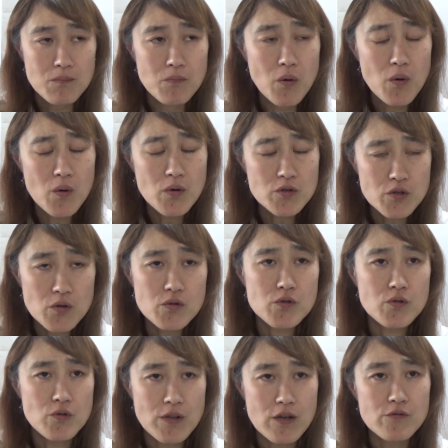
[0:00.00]
もうちょっ
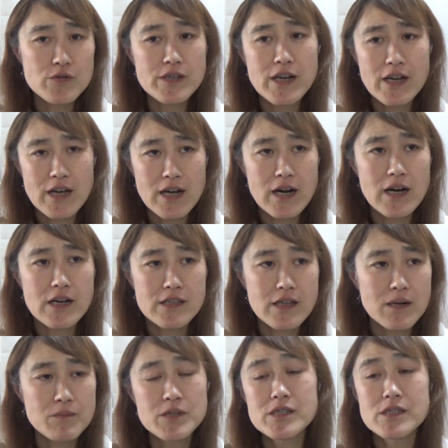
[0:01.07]
とね、売り上げが上がっ
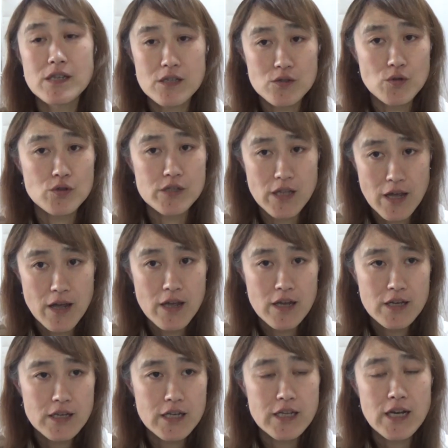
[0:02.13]
たらビジネスとして
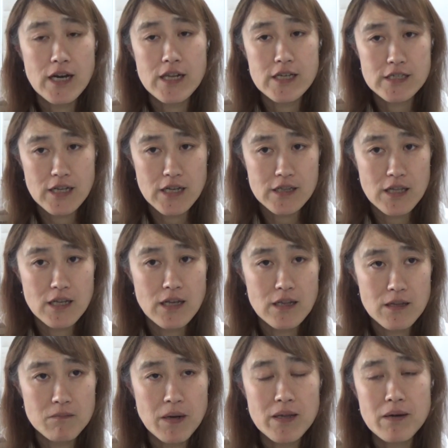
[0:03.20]
切り離してやっていけ
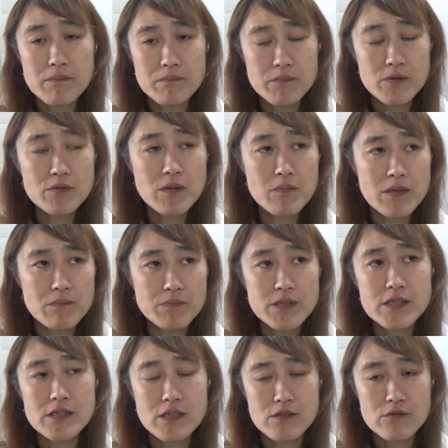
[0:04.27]
ん、ね、まだ言ってみたら
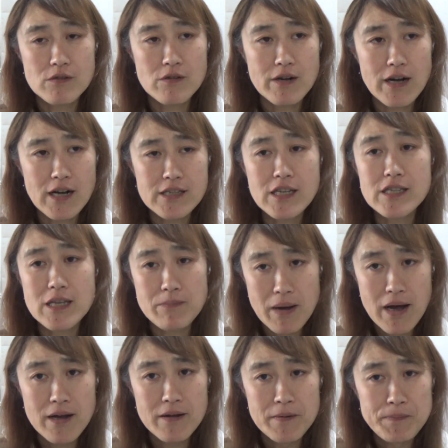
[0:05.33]
ビジネスっていうか片手
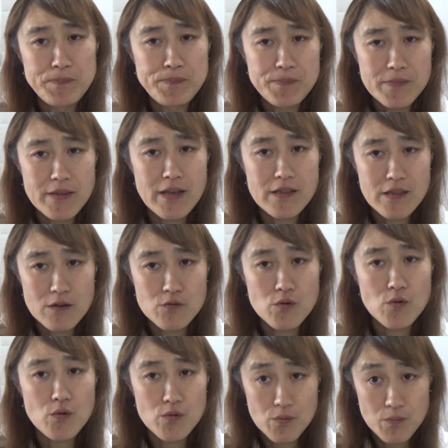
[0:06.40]
間でやってる
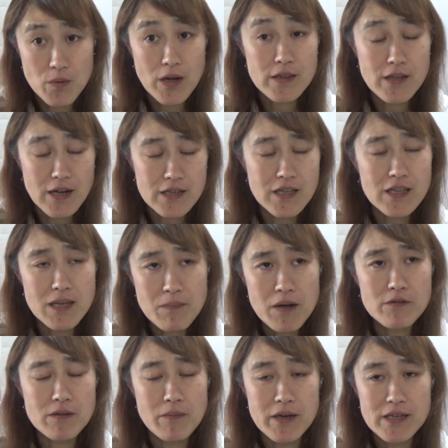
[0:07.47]
ところもあって、片手
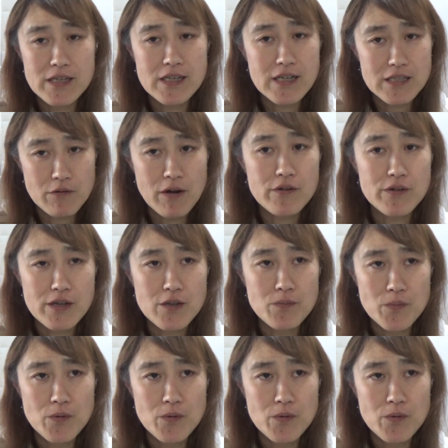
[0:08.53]
間言うとまあ言い方悪いけど